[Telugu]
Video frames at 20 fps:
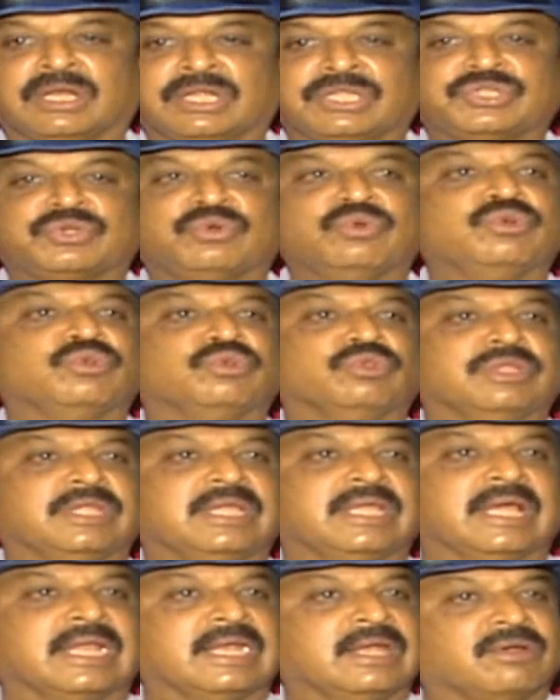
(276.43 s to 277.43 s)
రిస్క్
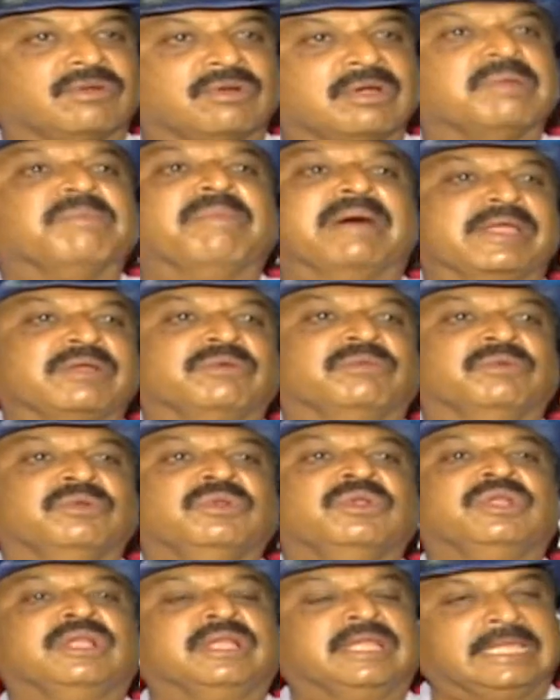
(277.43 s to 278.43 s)
ఉంటుంది అనేటువంటి భయం
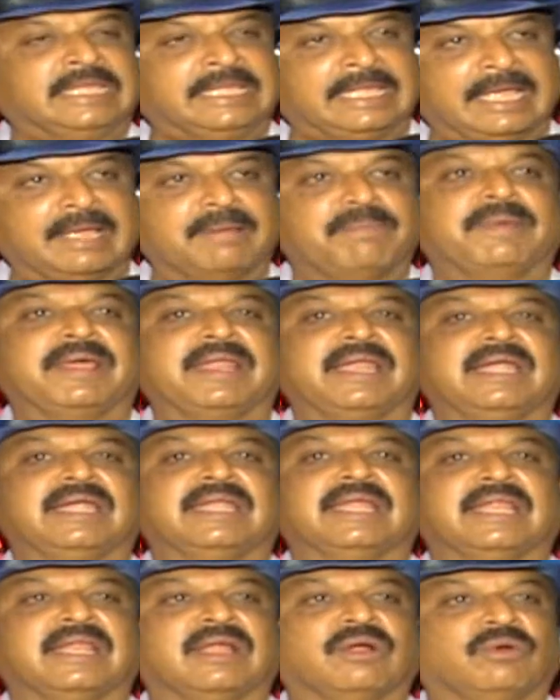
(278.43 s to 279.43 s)
ఏ
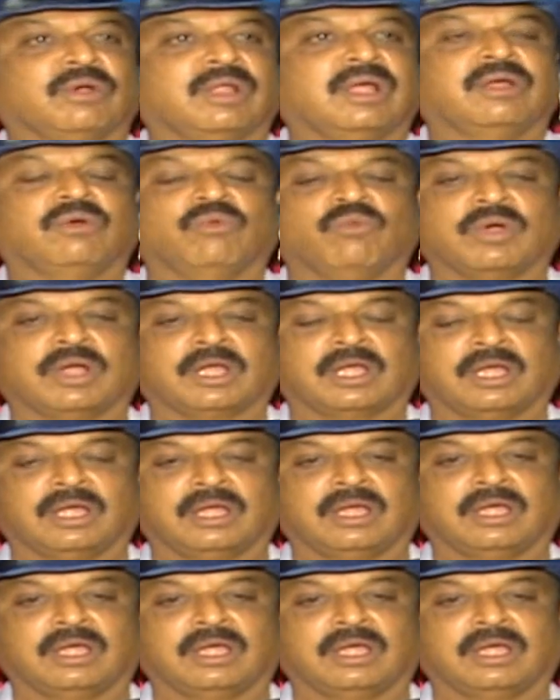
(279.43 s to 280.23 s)
పేరెంట్ అయినా కూడా ఒక